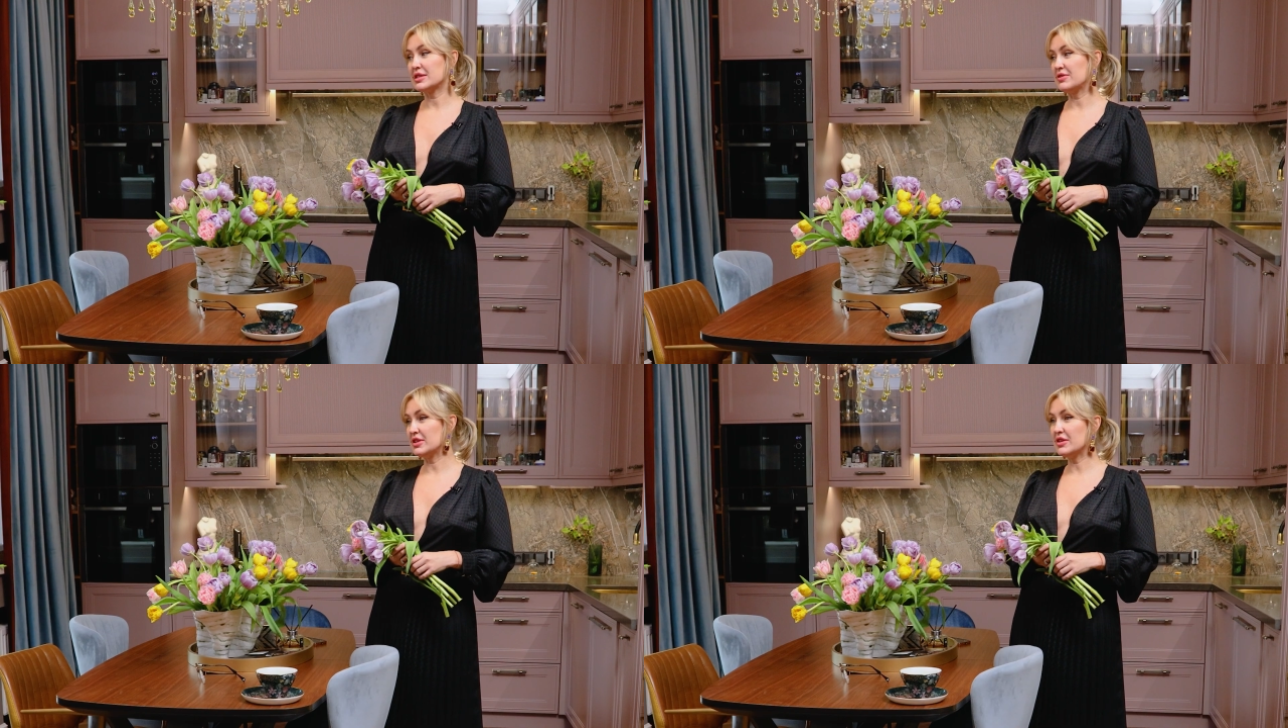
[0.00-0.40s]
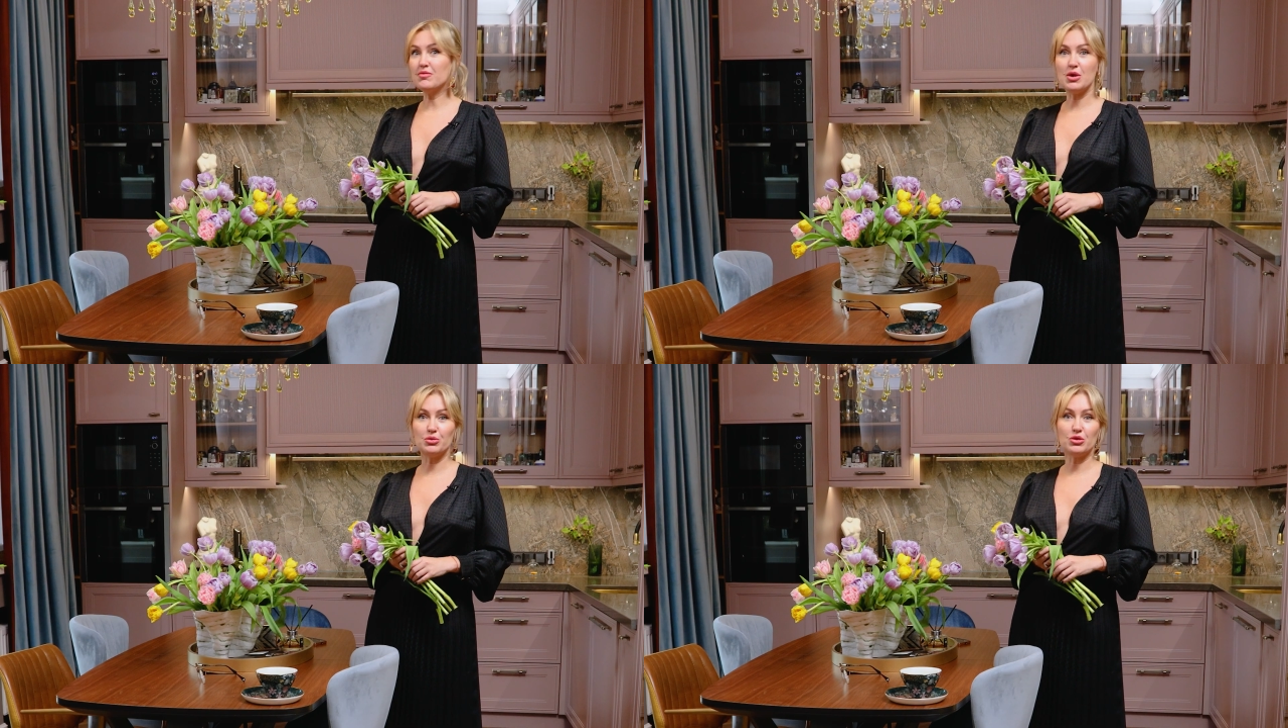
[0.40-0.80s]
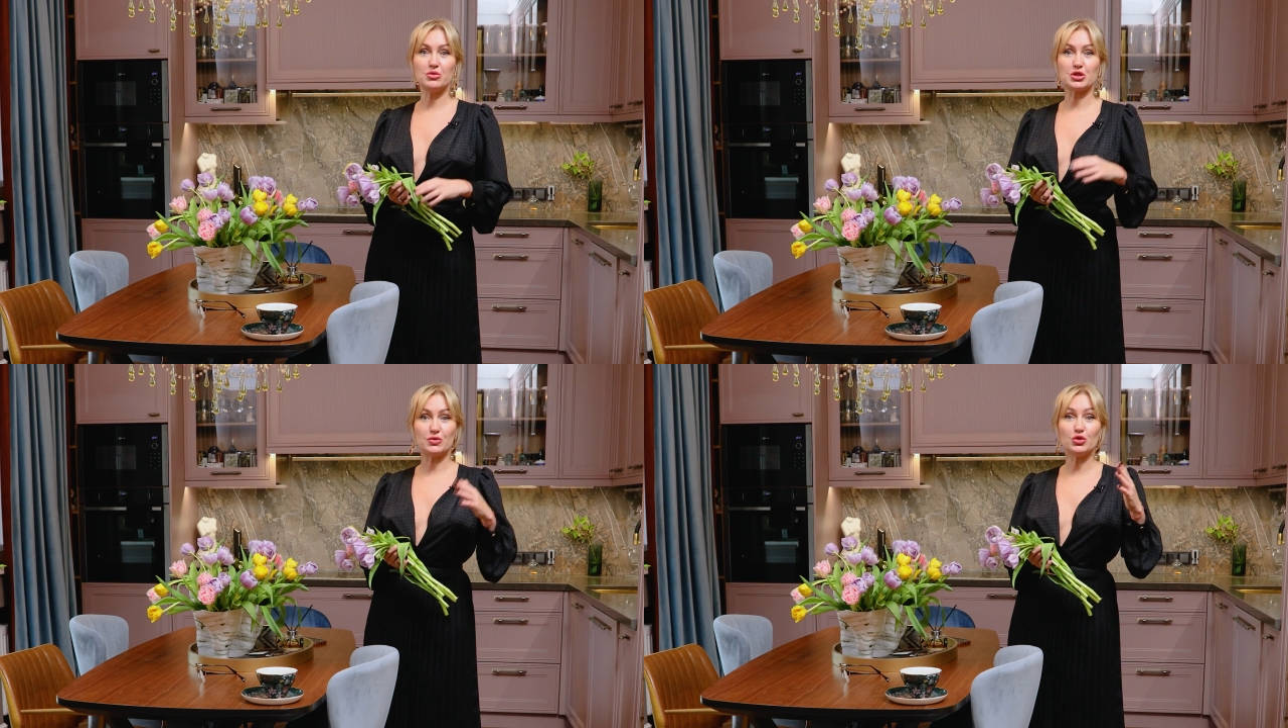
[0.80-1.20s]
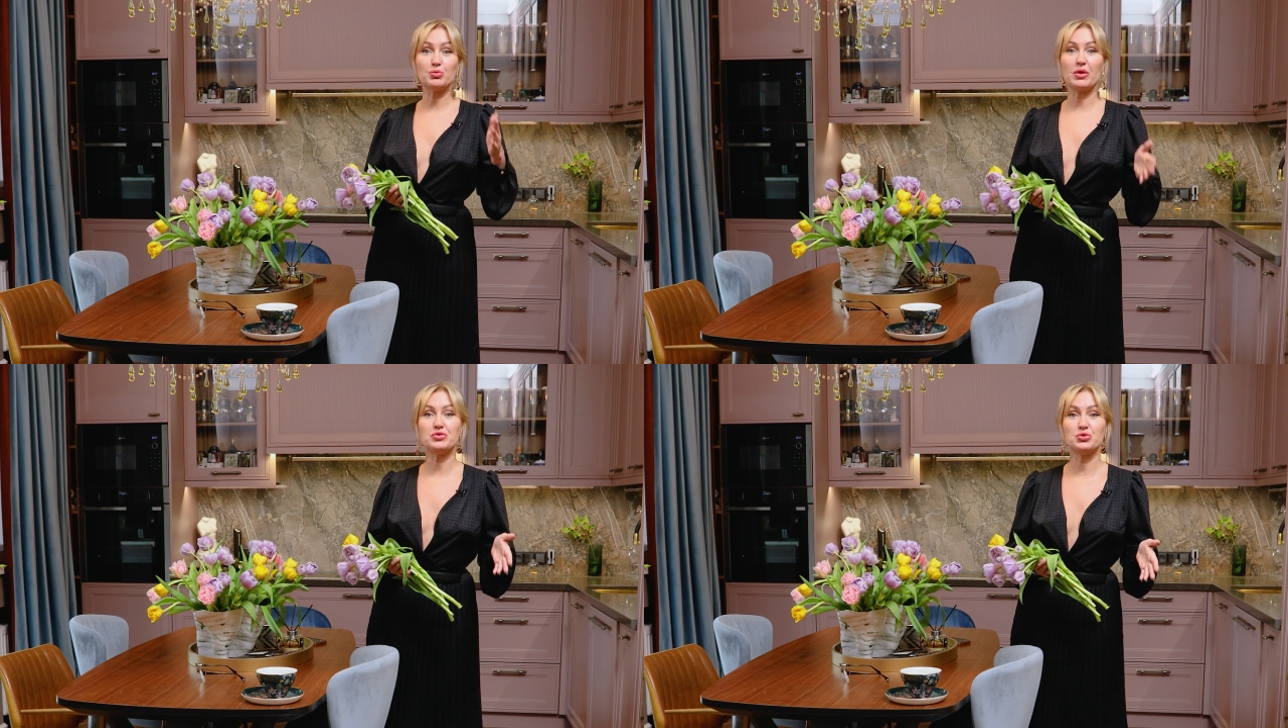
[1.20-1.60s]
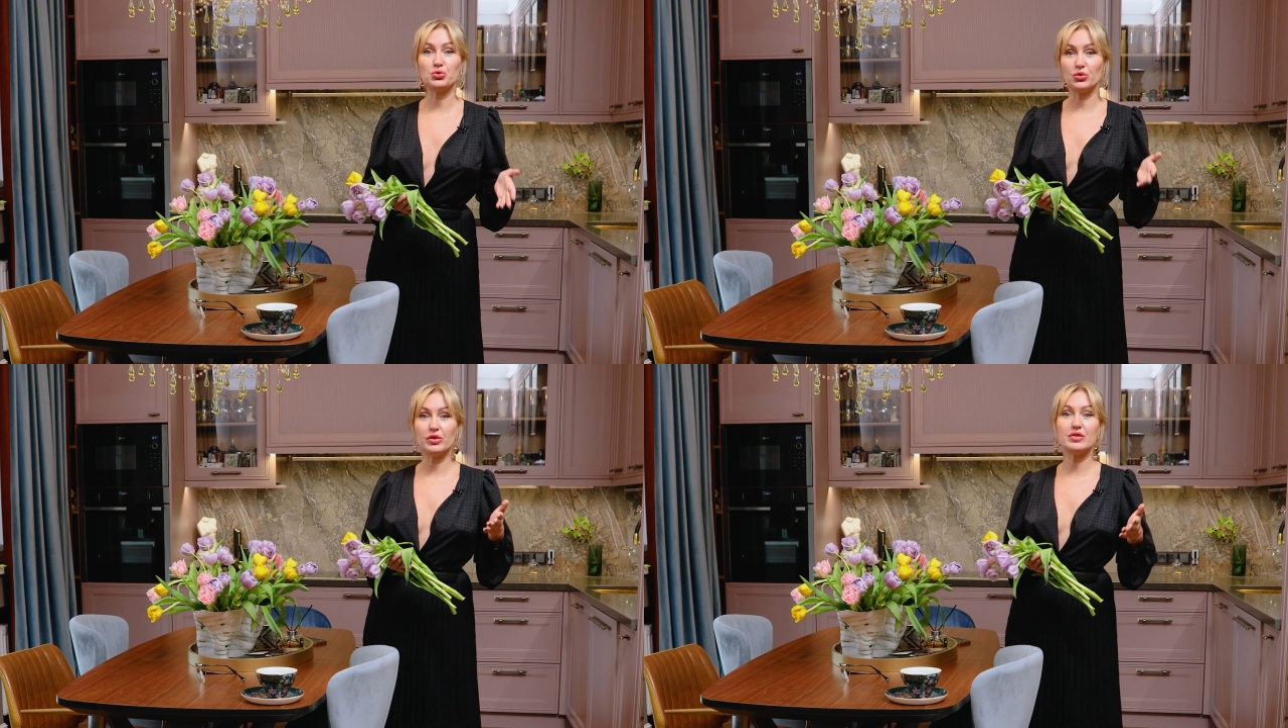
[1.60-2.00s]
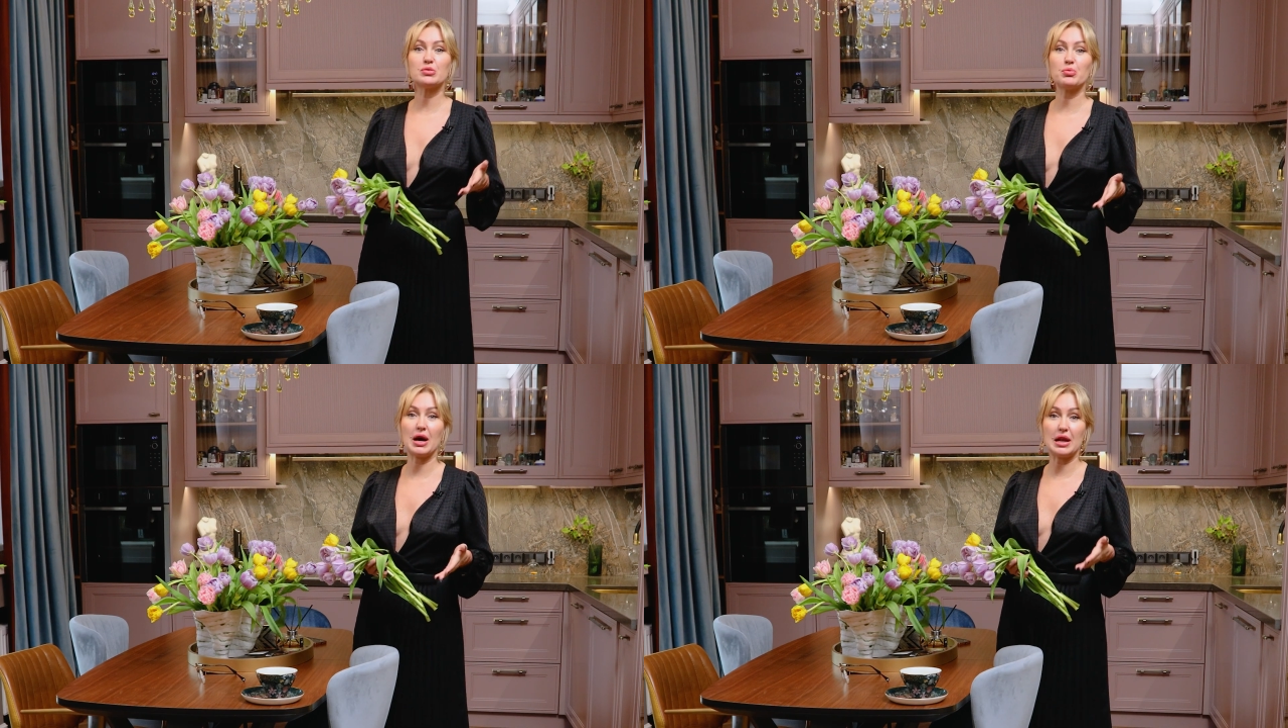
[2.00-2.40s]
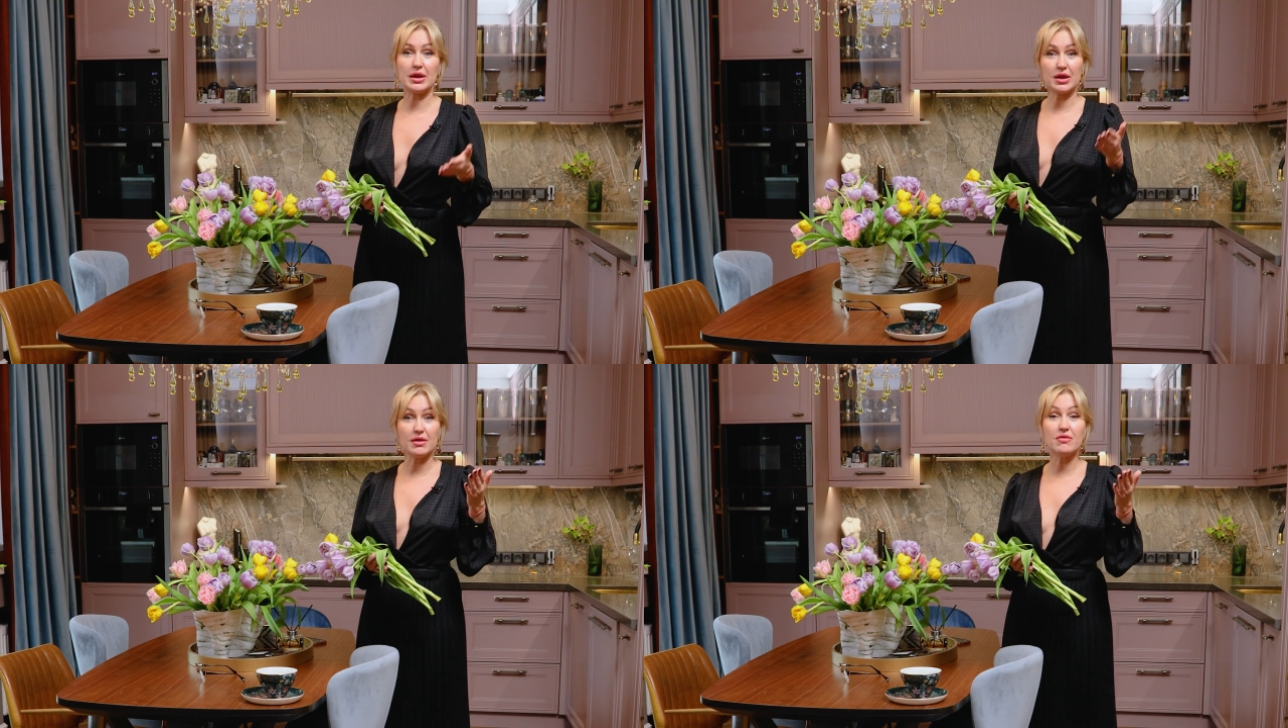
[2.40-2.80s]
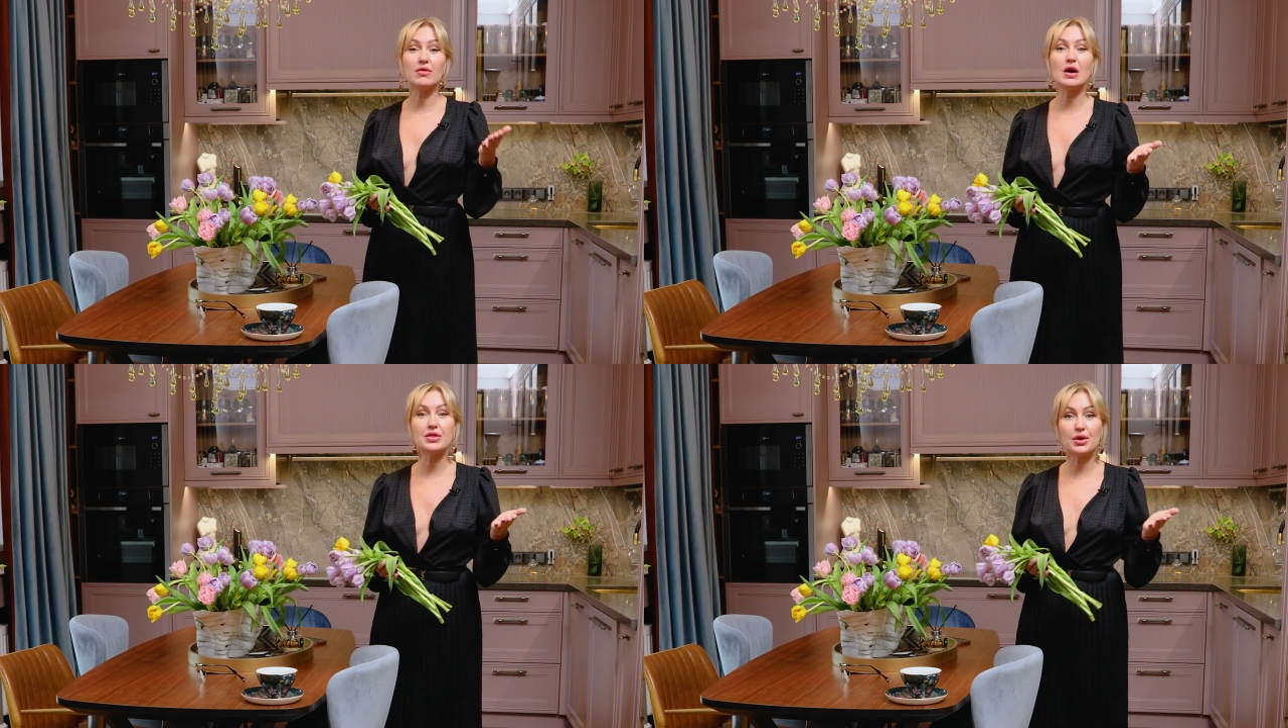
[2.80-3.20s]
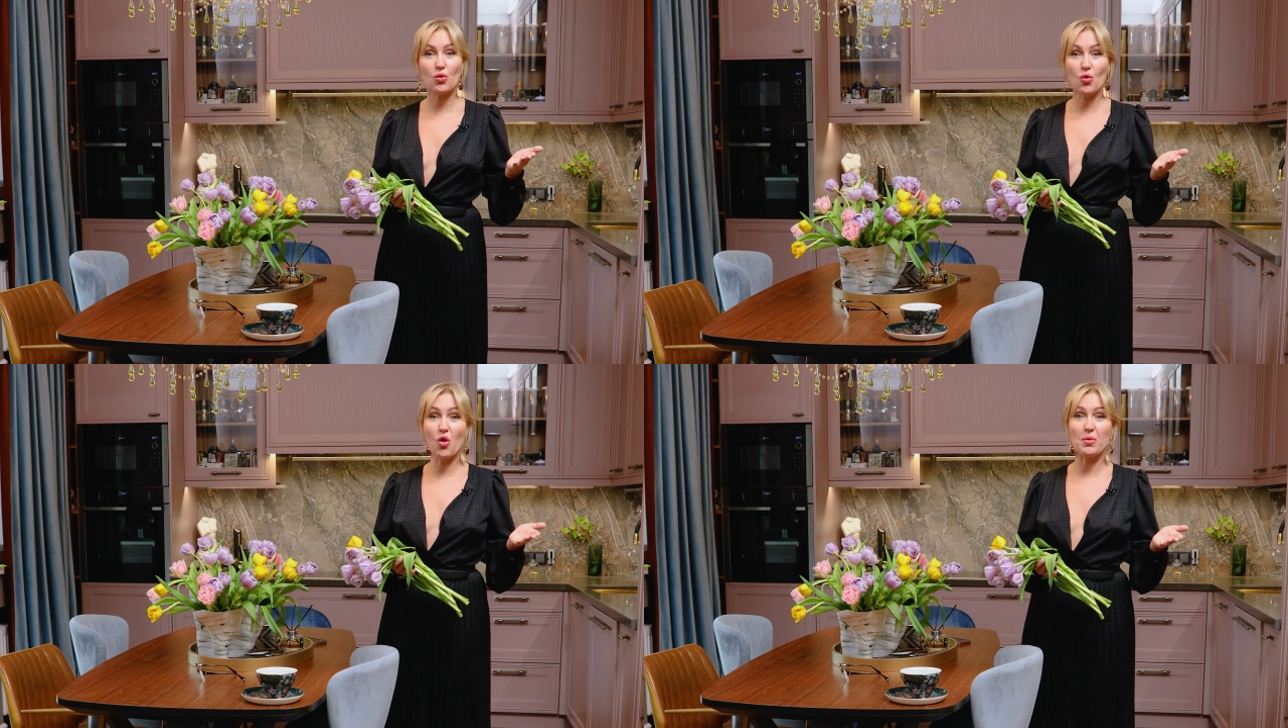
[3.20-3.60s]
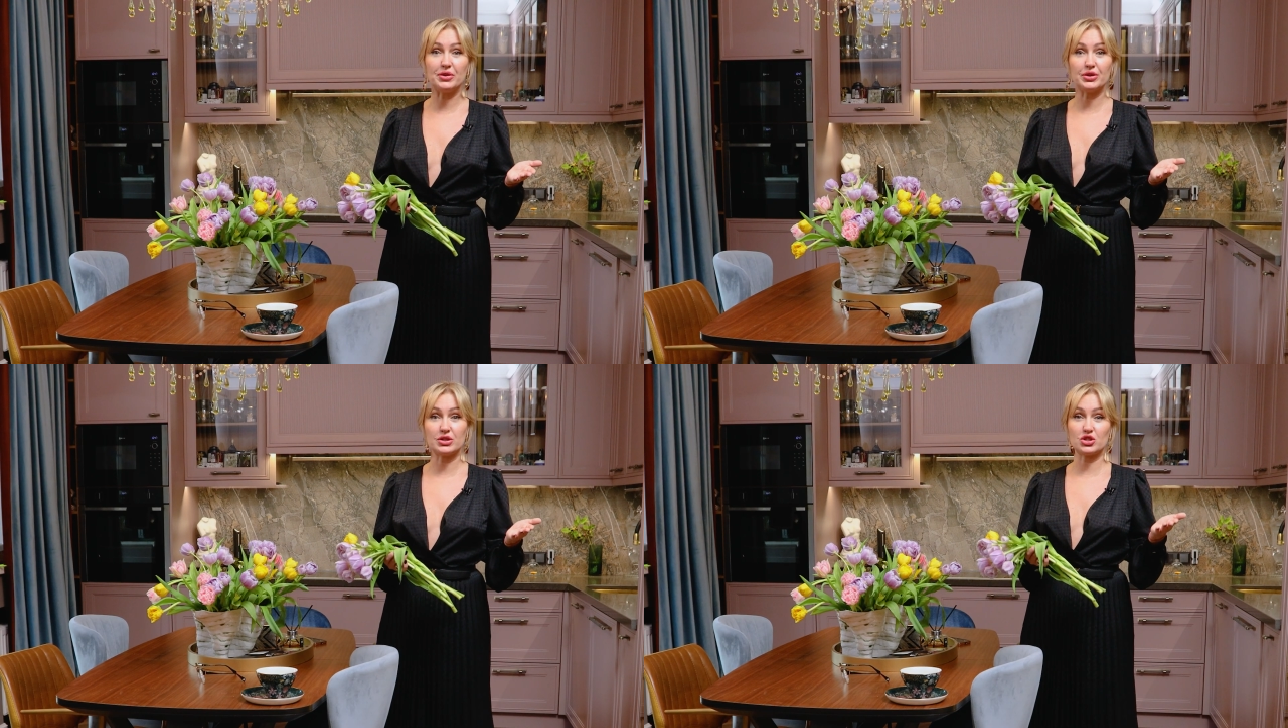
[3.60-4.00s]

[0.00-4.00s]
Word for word: Цветы в моем доме живут повсюду, и в спальне, и в ванных комнатах.